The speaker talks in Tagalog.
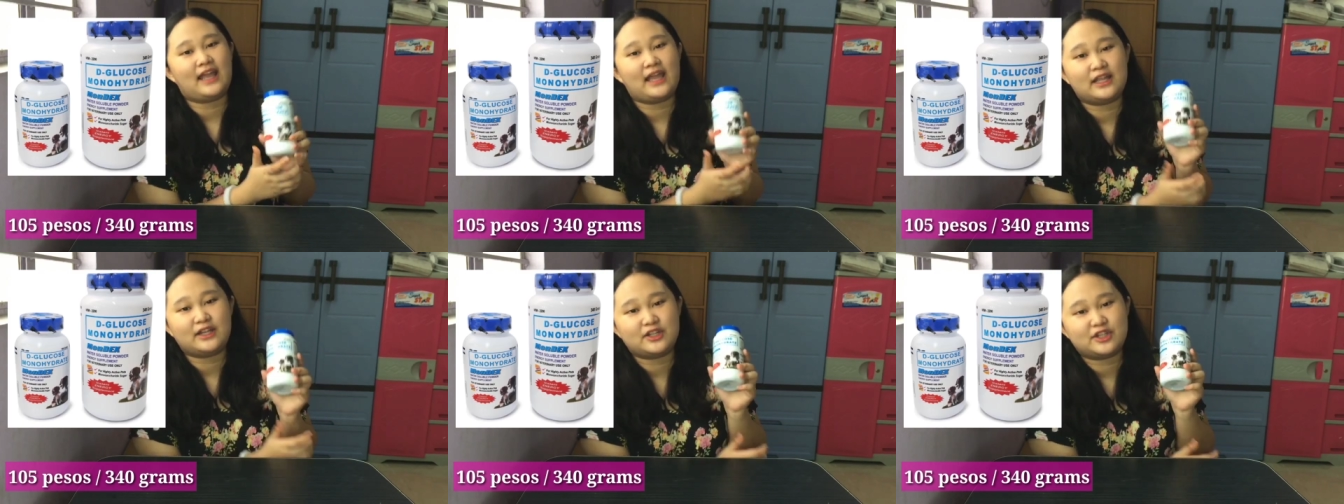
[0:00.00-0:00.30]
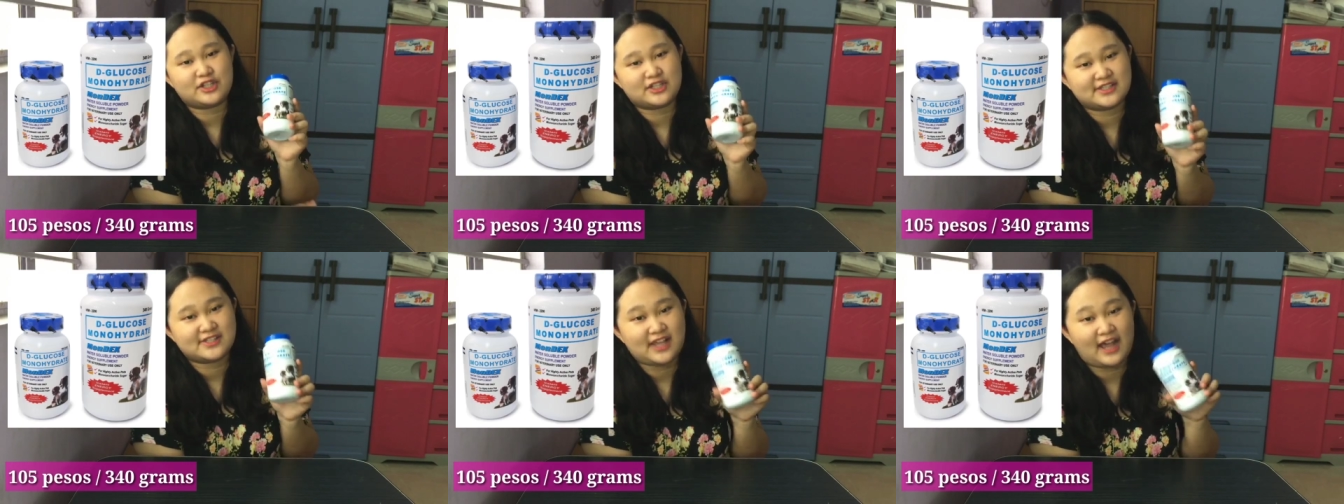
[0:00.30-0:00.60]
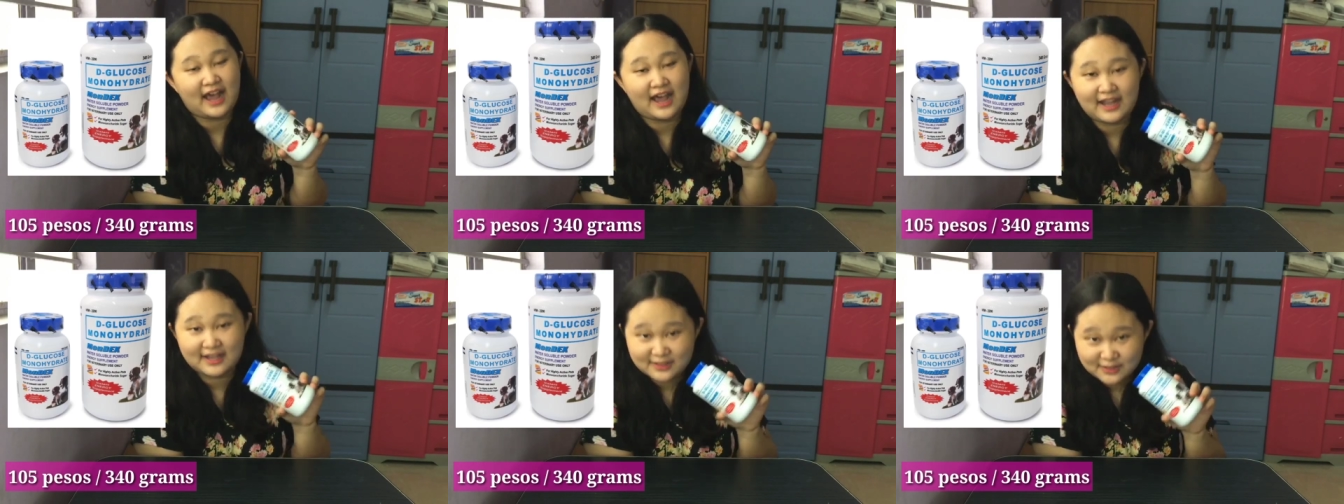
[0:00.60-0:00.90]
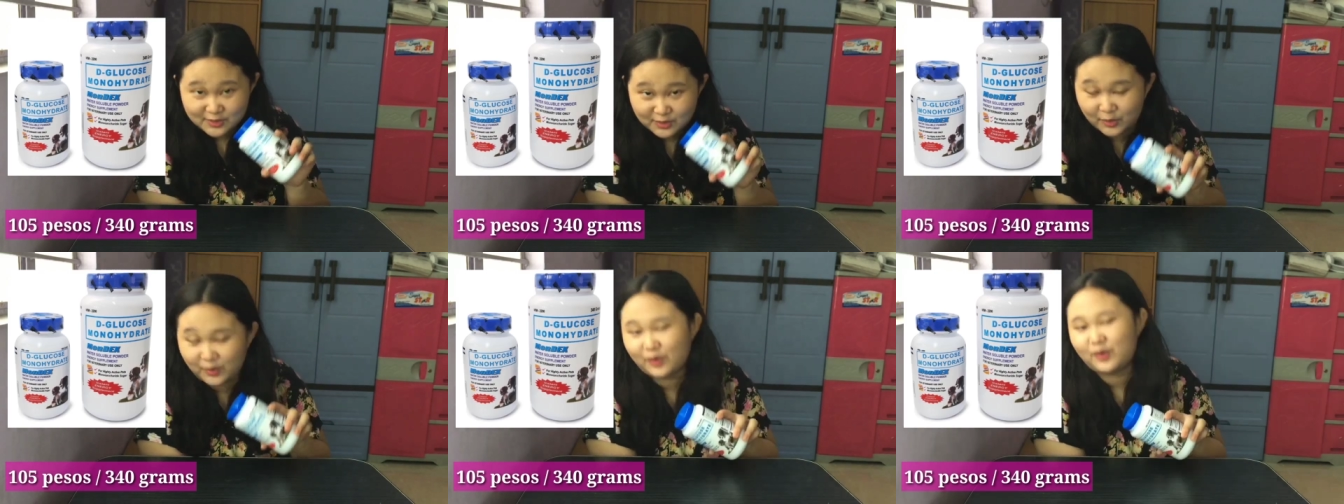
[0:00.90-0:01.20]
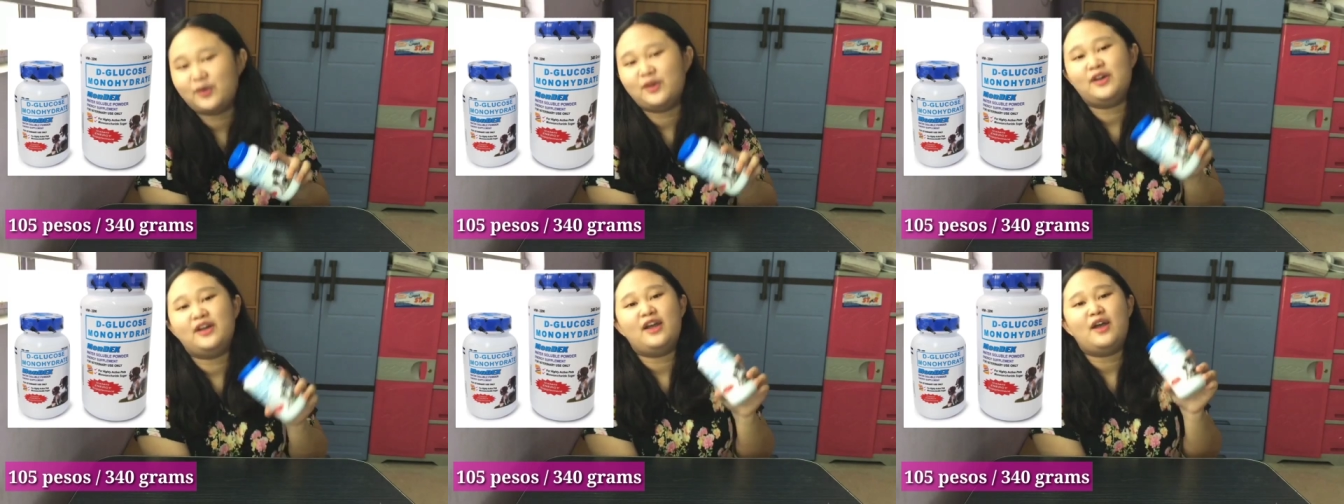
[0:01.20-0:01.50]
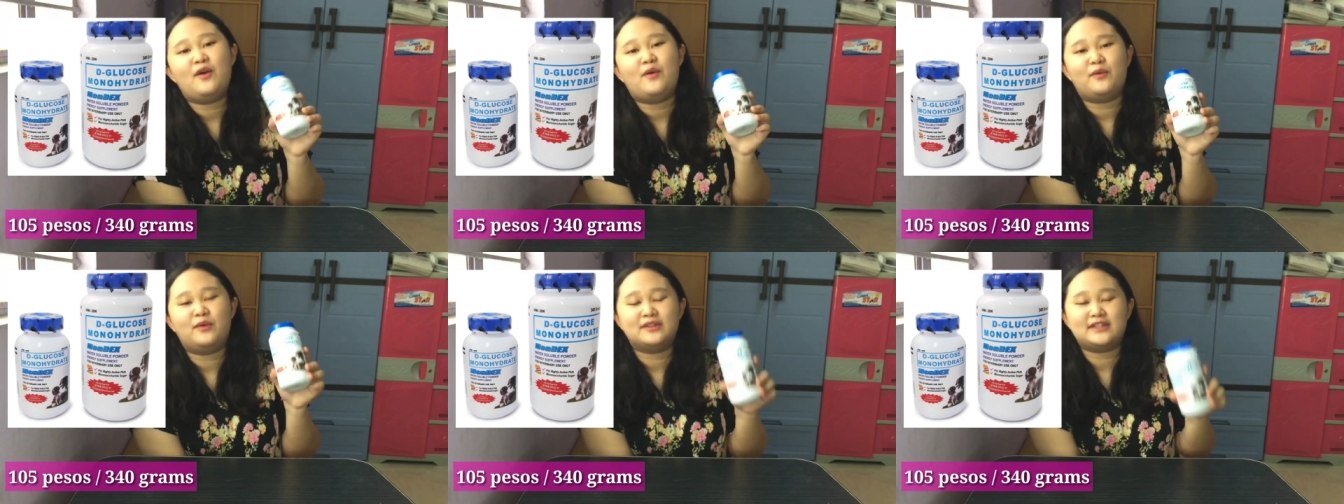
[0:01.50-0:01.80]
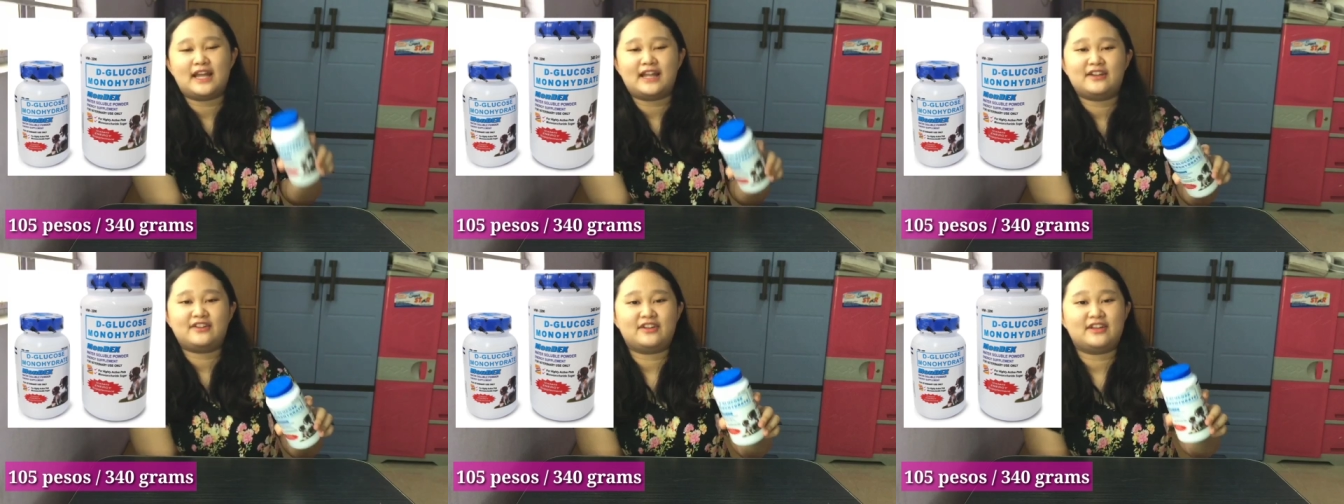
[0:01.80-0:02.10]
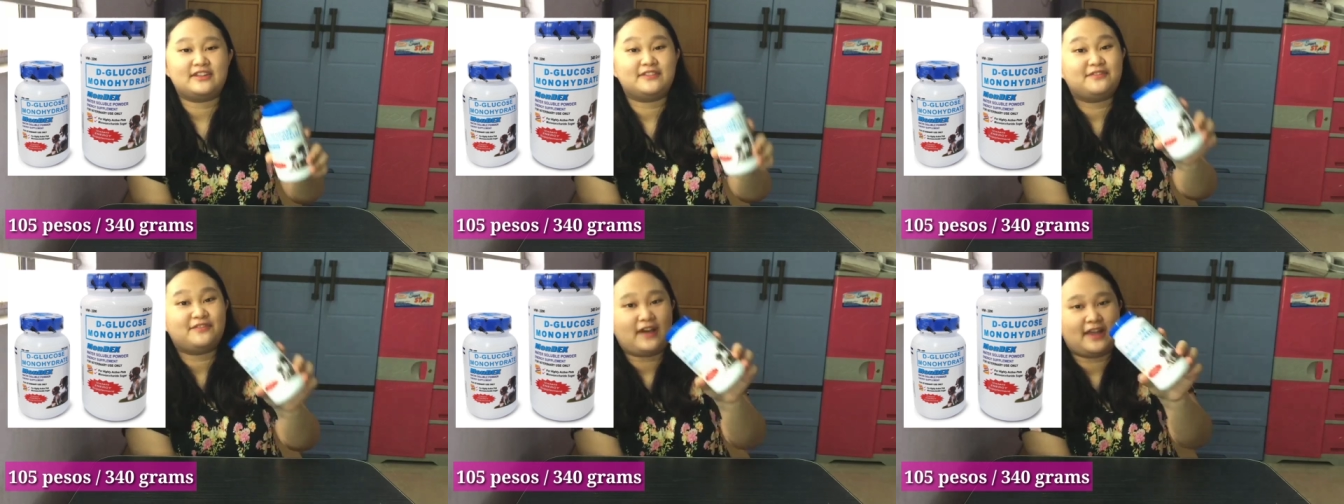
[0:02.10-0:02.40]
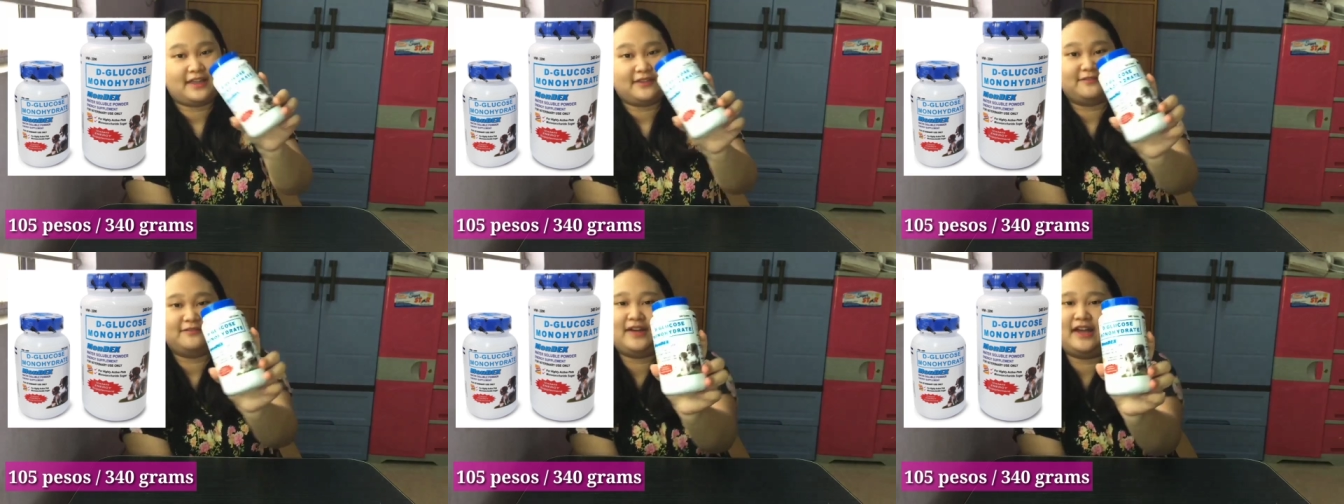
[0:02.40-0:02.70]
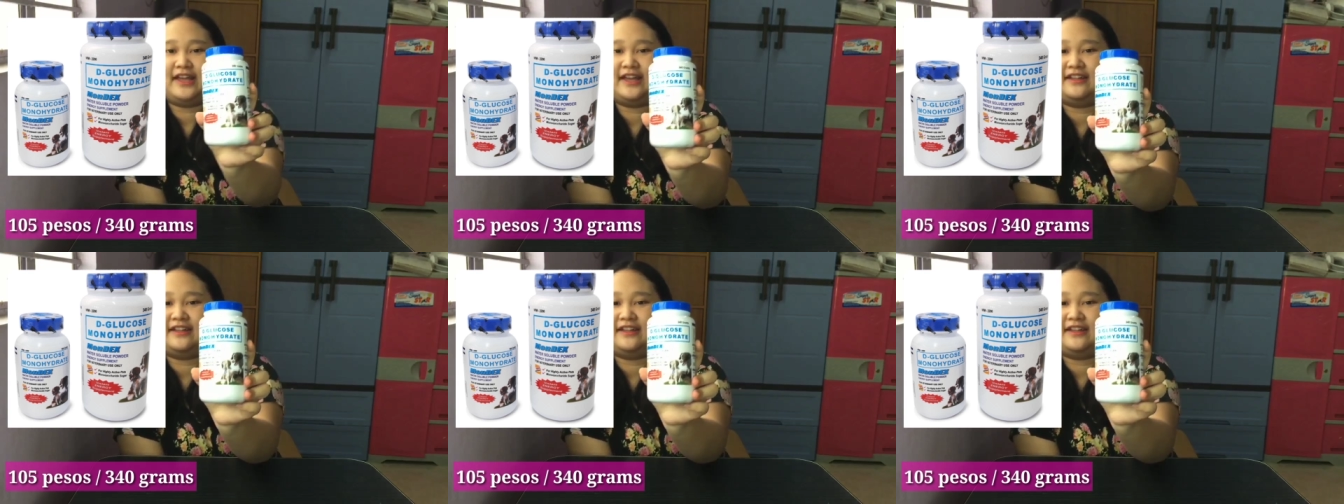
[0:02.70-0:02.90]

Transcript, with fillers: energy sa aso, 105.